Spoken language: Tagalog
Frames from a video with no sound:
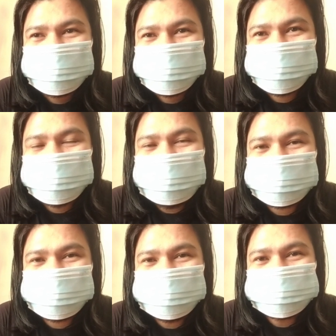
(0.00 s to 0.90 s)
si
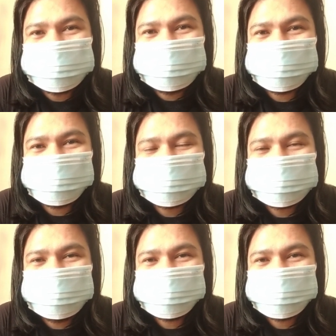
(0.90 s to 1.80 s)
Active, very,
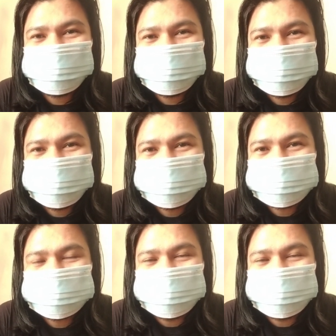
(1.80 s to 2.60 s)
very